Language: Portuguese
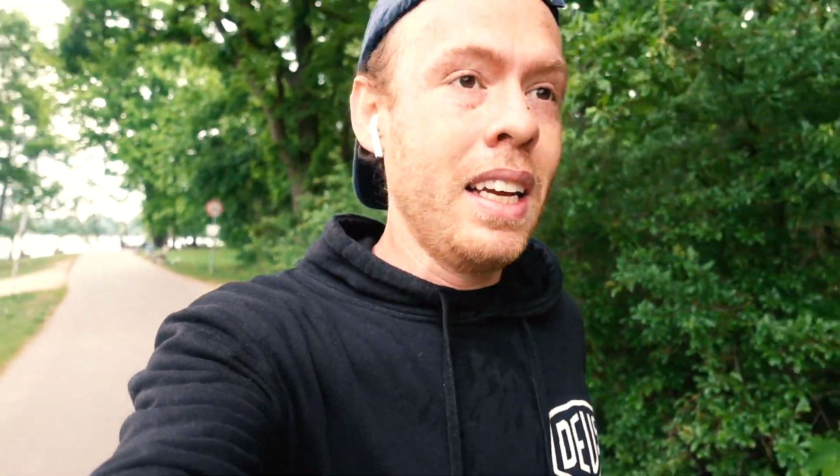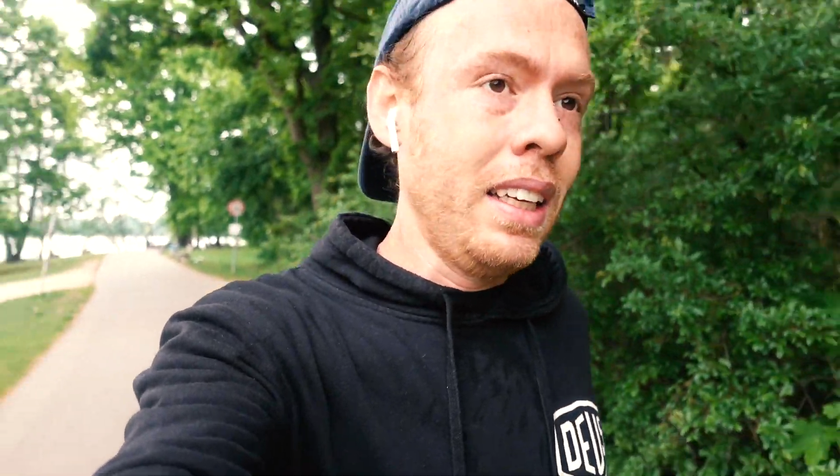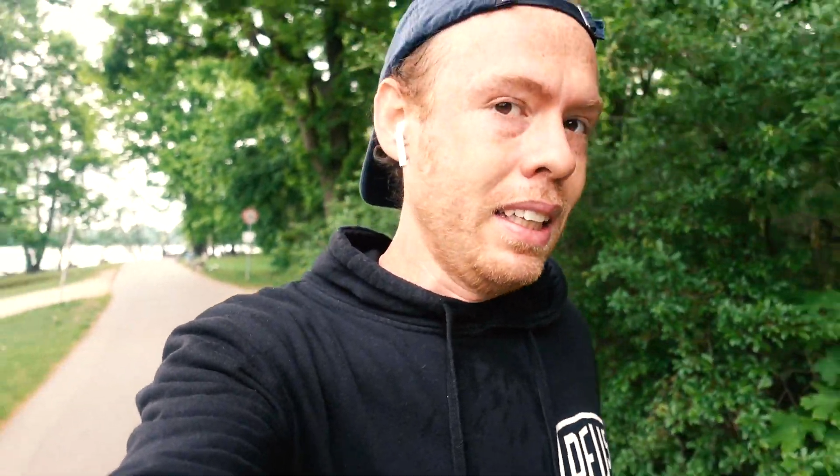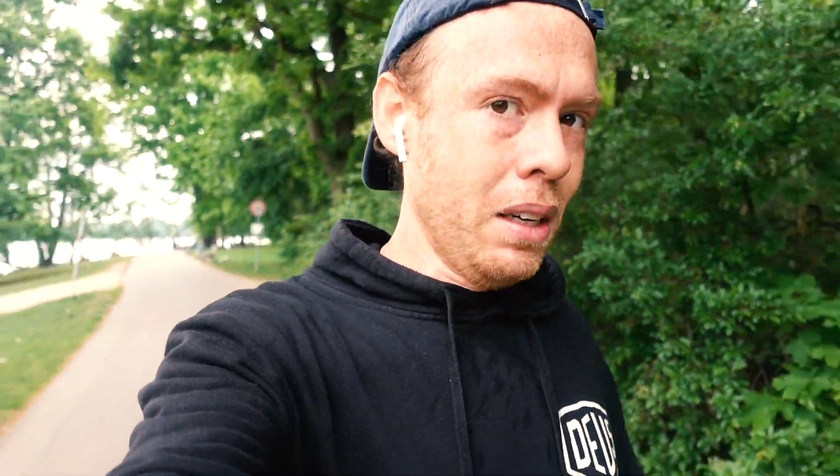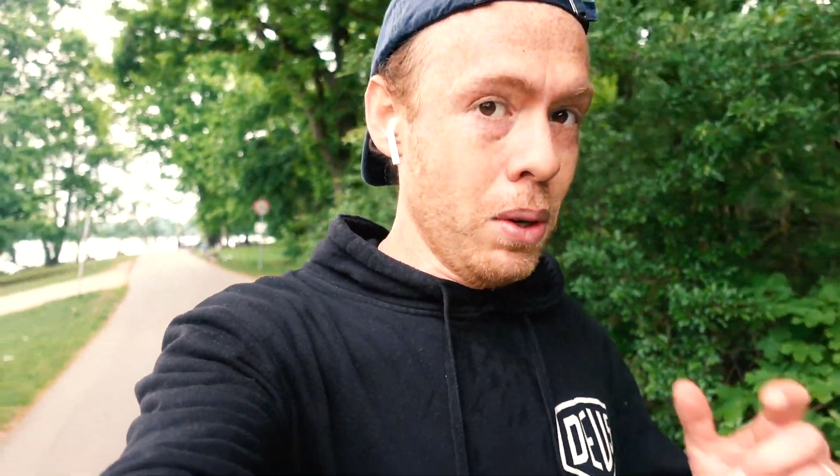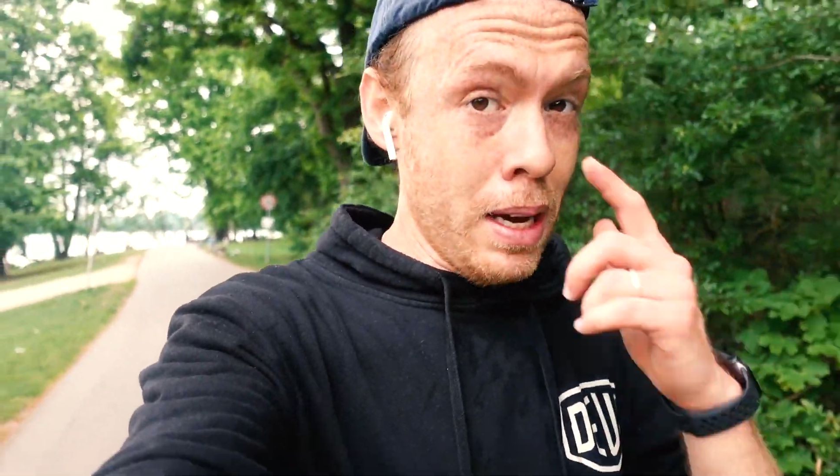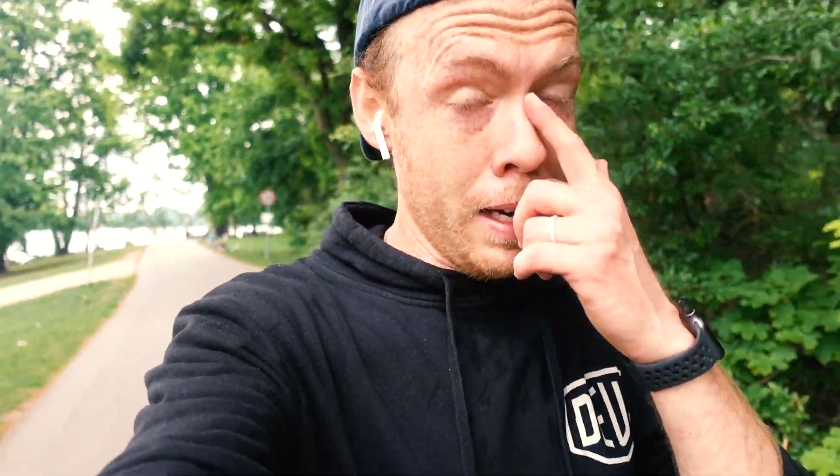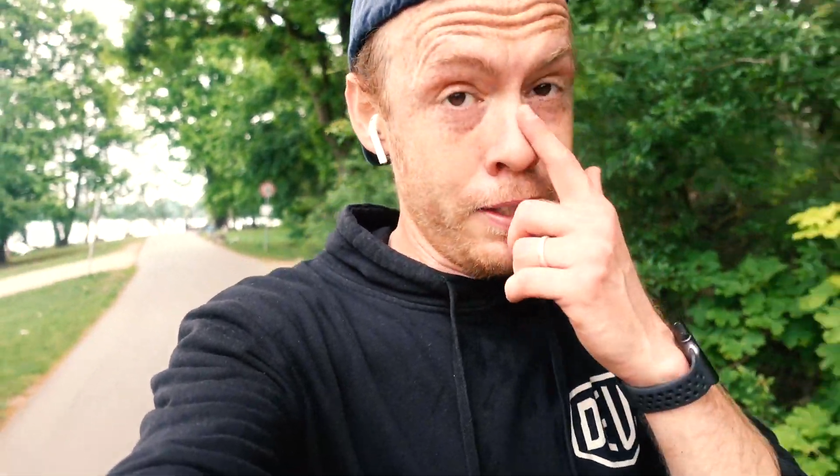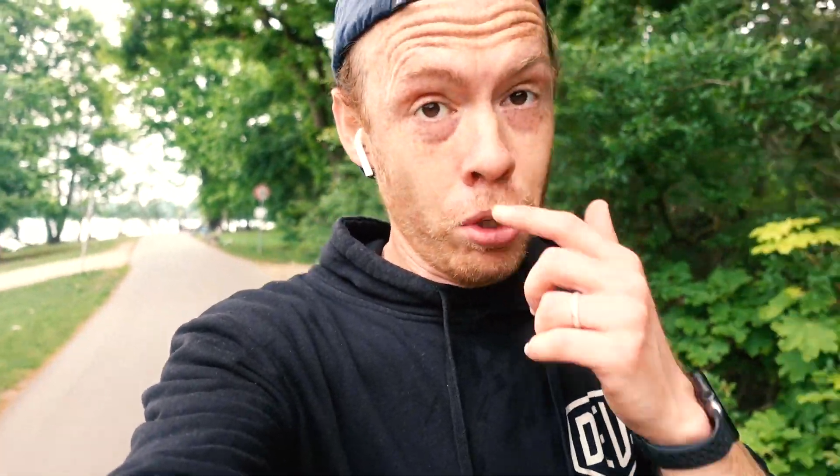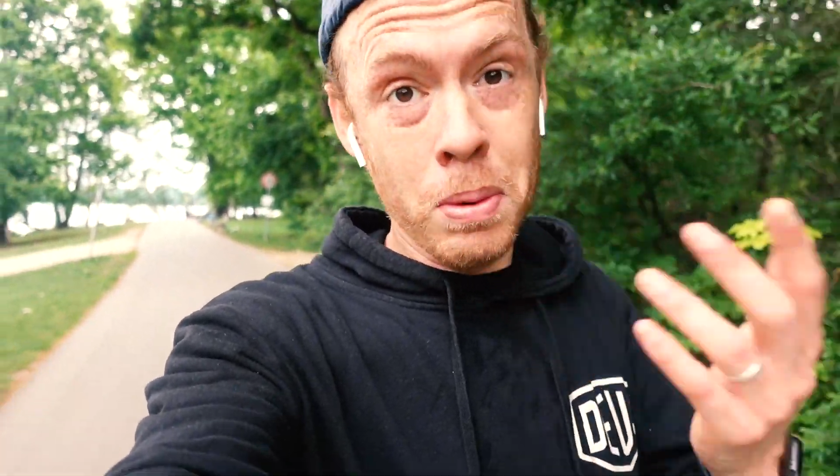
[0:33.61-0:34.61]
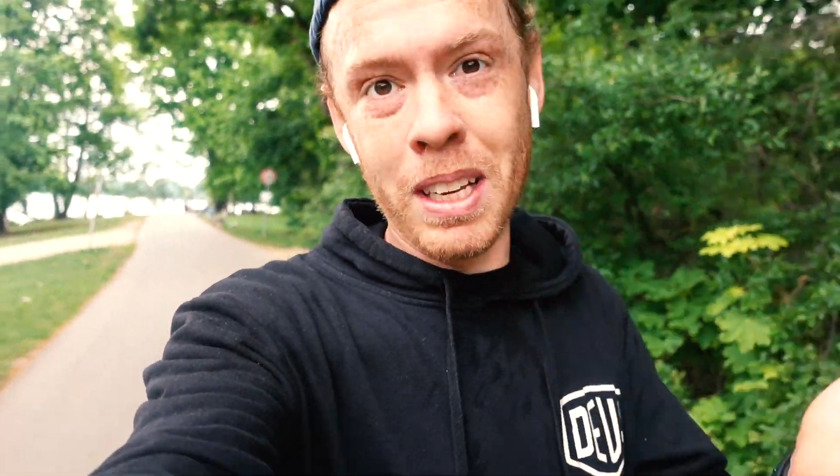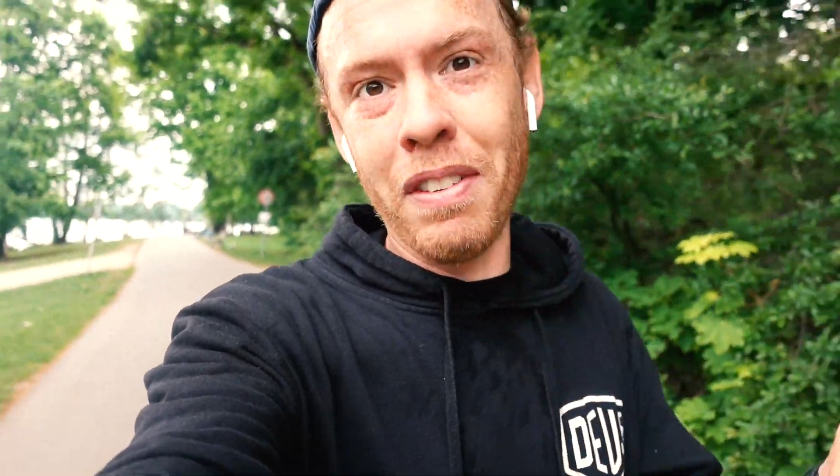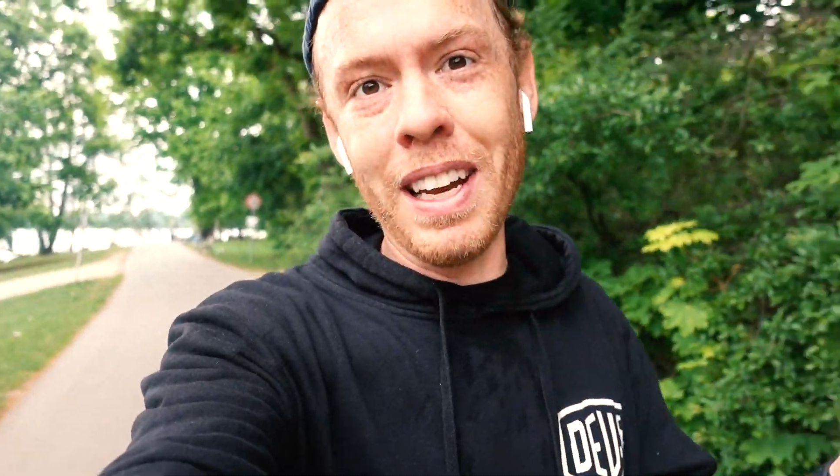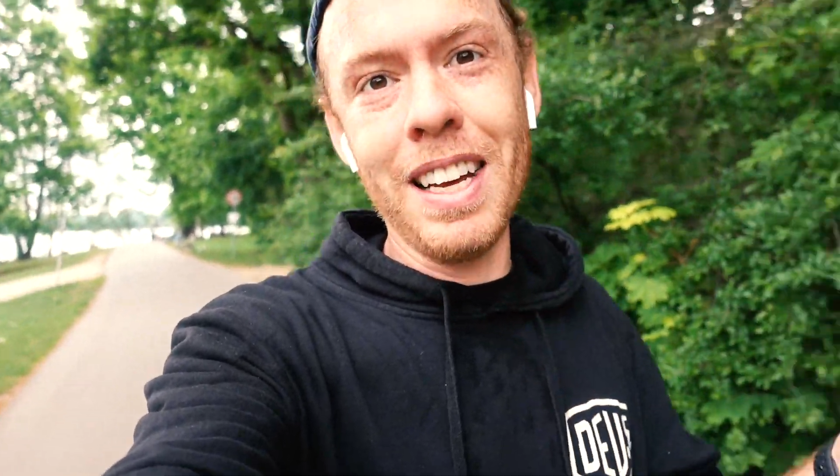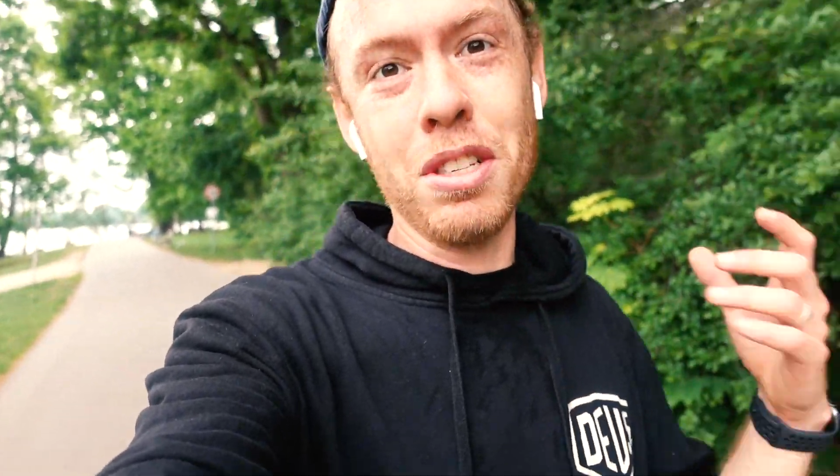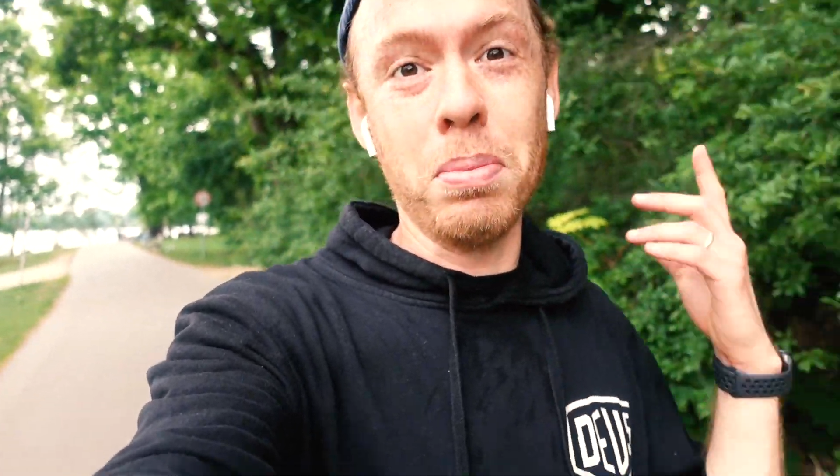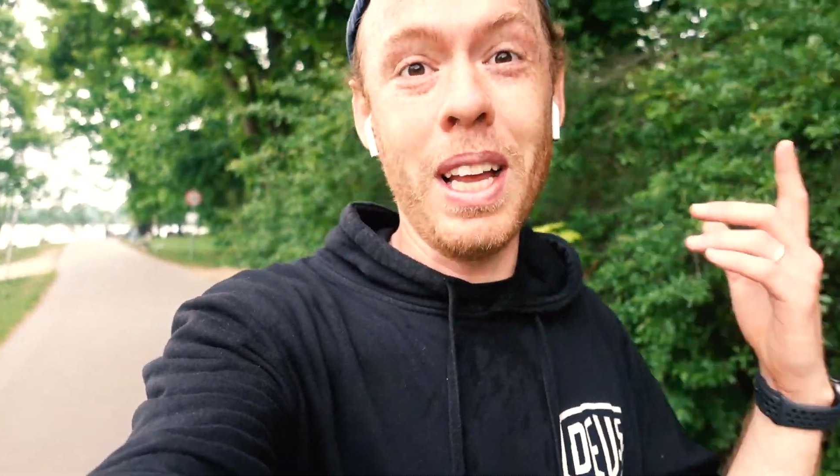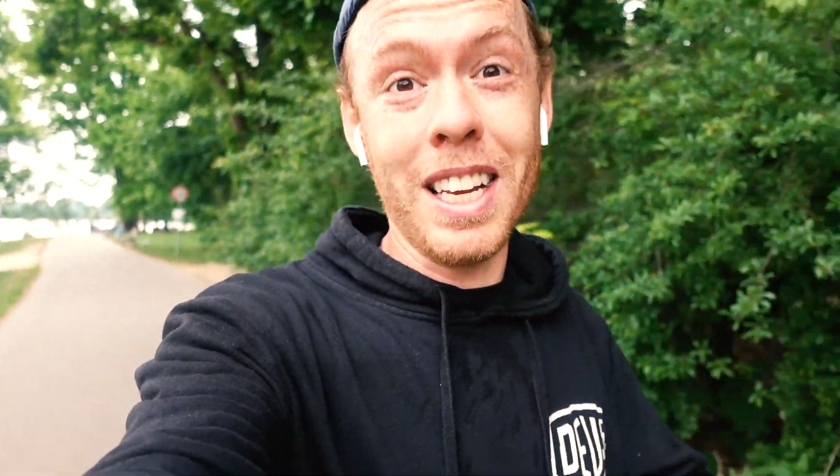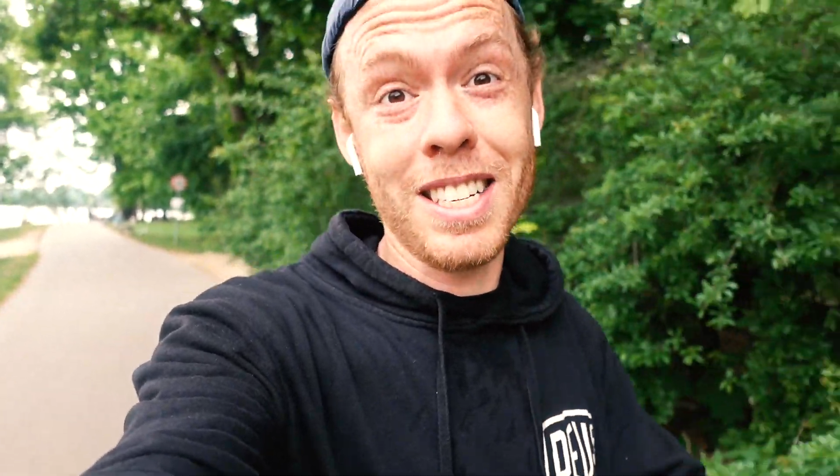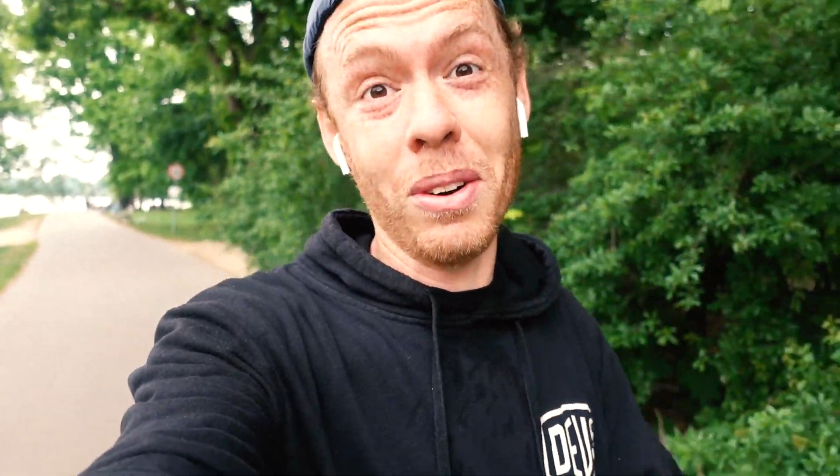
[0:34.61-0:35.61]
Então, antes de eu começar a falar, se
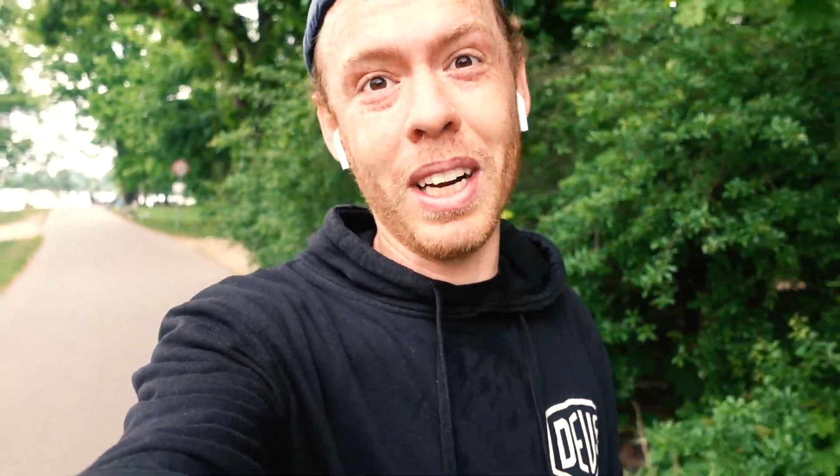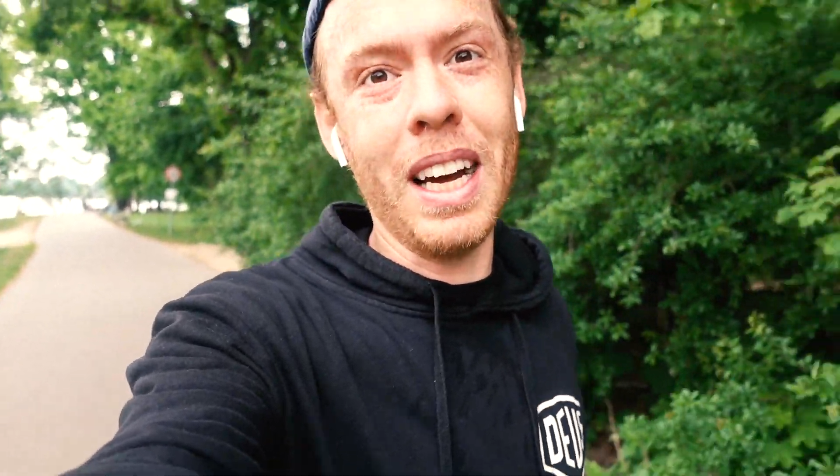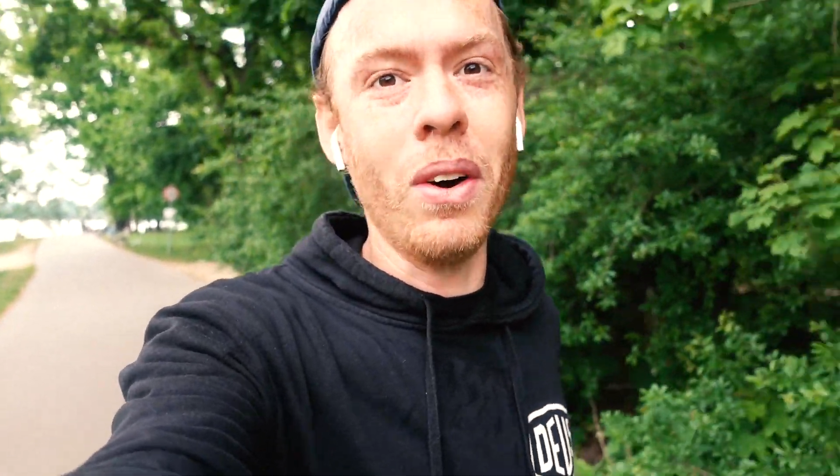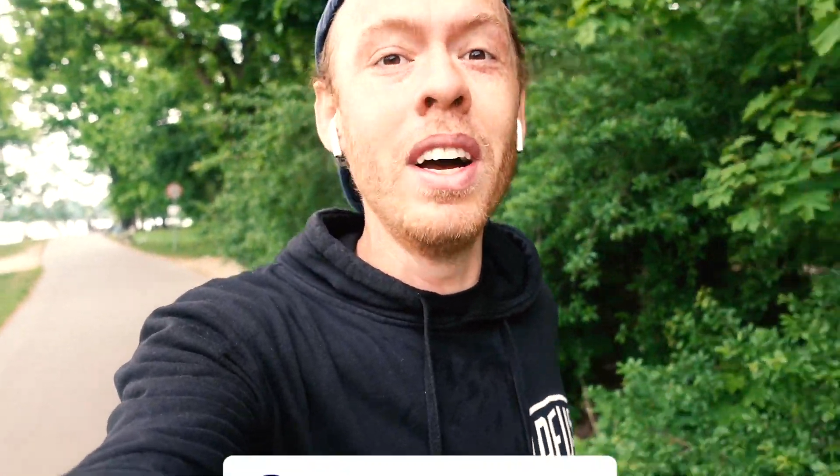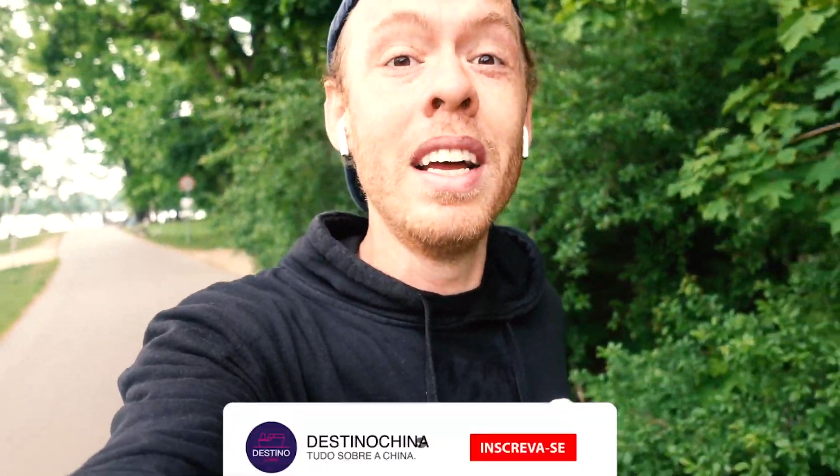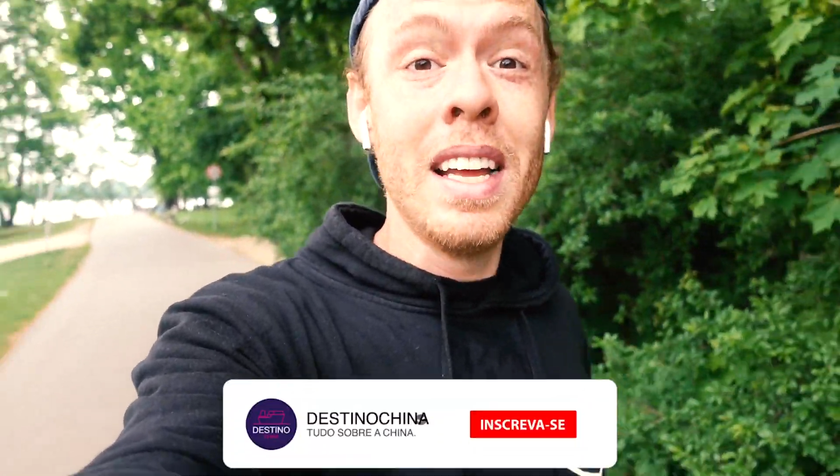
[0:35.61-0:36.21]
puderem assinar o canal,